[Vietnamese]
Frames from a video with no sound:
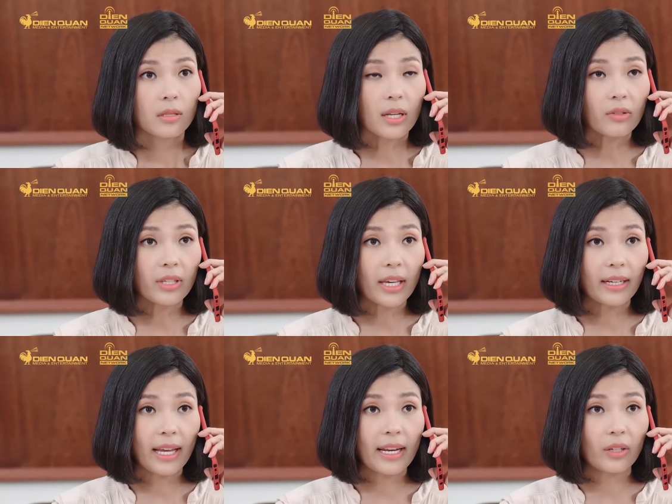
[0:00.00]
sao tự nhiên
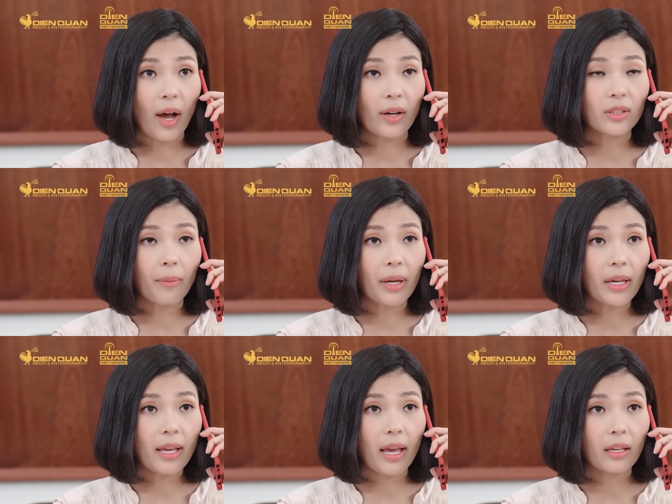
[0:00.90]
anh nghe điện thoại của tâm ý
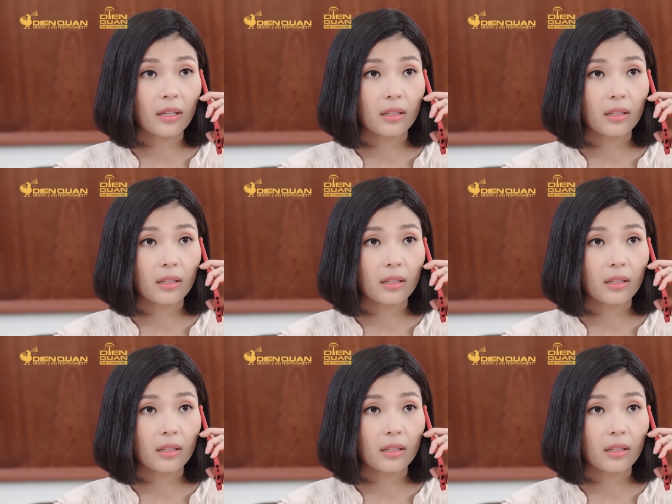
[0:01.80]
vậy